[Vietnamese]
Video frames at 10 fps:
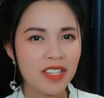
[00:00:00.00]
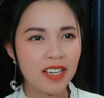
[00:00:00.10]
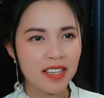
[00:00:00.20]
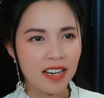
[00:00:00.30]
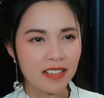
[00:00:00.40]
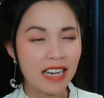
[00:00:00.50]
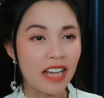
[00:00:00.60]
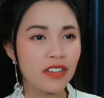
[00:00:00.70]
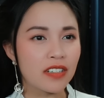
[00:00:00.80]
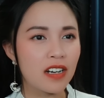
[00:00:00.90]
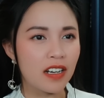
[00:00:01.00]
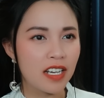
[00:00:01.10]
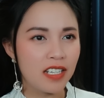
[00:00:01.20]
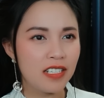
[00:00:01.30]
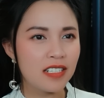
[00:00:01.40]
chỉ dẫn đã được gợi
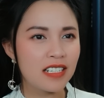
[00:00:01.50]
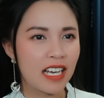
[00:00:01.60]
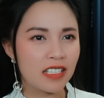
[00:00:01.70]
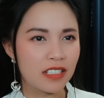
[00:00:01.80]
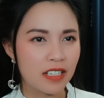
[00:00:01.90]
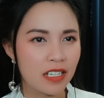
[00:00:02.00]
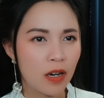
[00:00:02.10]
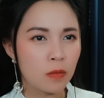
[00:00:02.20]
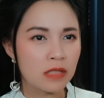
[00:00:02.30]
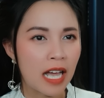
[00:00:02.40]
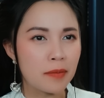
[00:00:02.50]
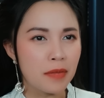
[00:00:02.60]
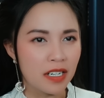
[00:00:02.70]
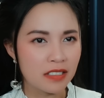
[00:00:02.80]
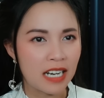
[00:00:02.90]
ý ngay từ khi ông ta
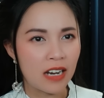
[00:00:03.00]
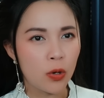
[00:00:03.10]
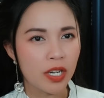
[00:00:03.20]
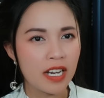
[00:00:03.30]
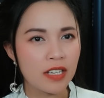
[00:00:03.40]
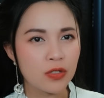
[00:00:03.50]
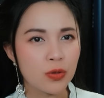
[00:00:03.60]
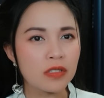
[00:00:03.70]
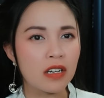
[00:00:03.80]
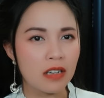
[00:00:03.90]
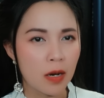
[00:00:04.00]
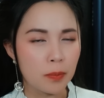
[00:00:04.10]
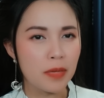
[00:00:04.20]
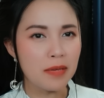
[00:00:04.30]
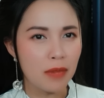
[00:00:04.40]
mở ra lối đi xuống tầng
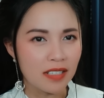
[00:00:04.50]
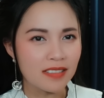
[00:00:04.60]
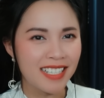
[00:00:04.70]
hầm bí mật.